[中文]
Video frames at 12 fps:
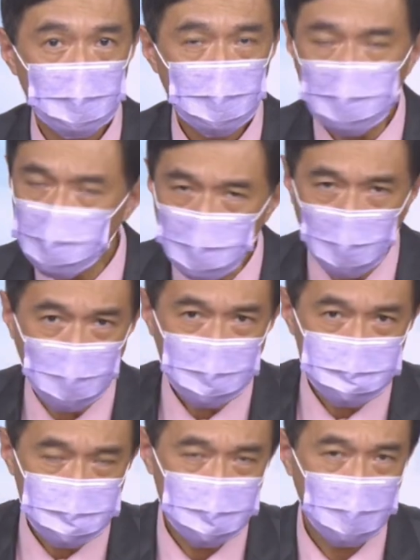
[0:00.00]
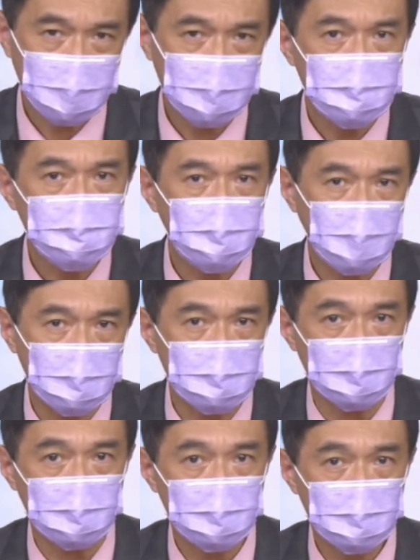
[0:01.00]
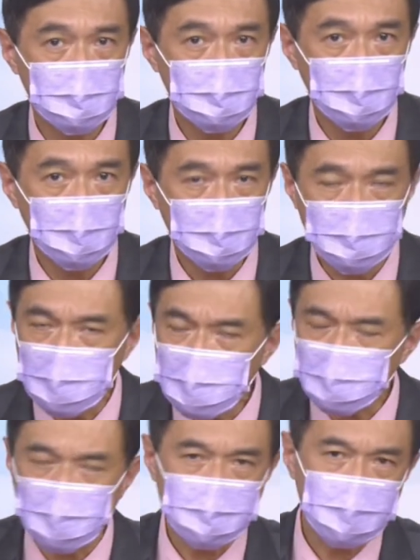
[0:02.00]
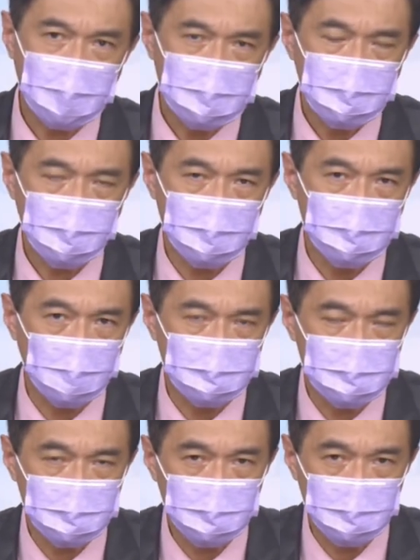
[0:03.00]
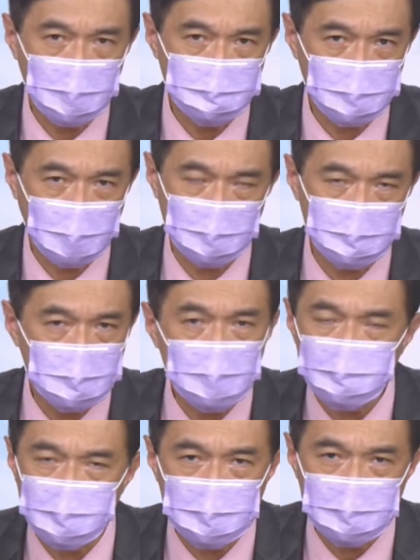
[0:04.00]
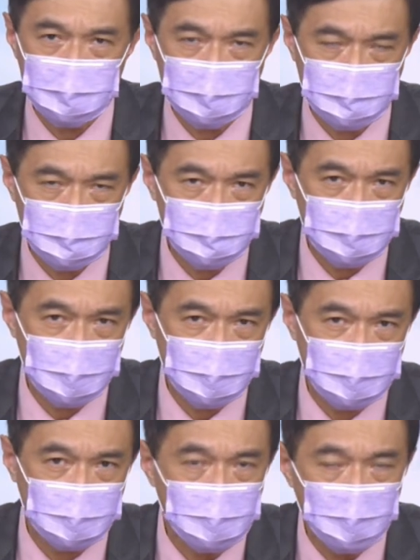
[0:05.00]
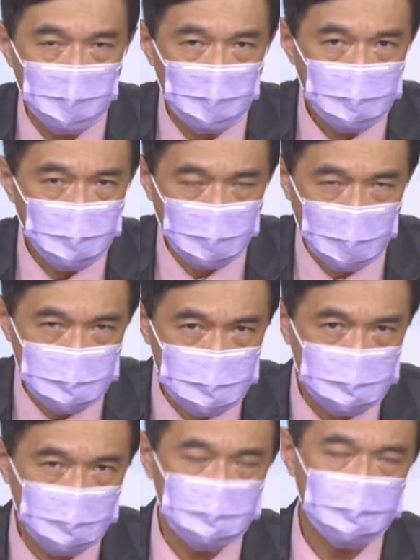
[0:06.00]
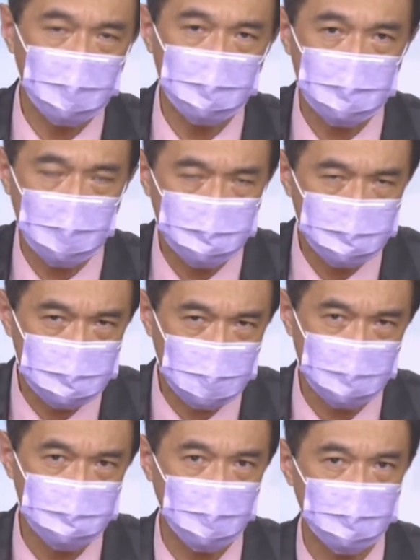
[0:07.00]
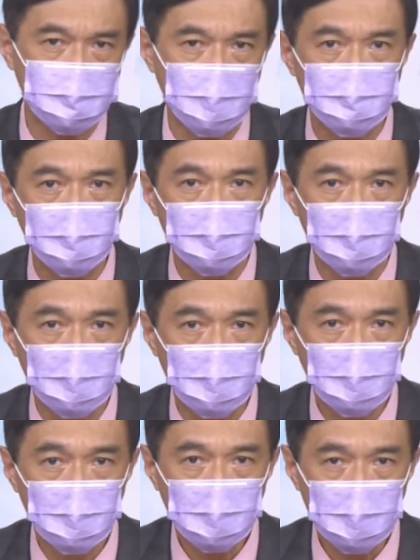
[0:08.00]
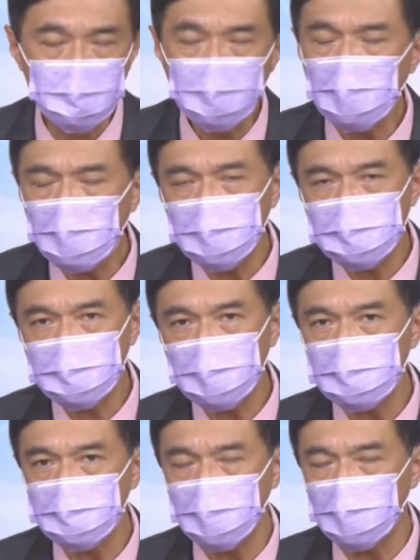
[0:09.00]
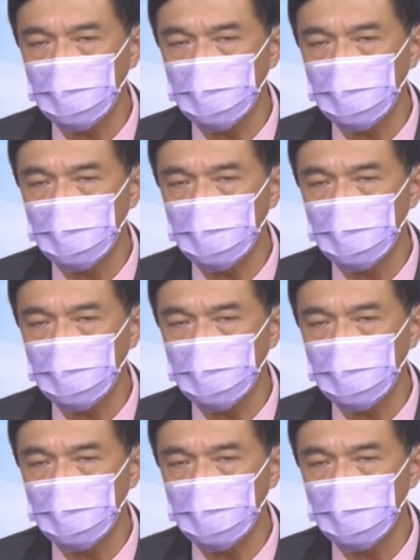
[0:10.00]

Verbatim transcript: 那如果还有其他的因素干扰，你认为单纯从技术面去看，认定这里就是一个不管是中线的底部、长线的底部，你不认为这样的一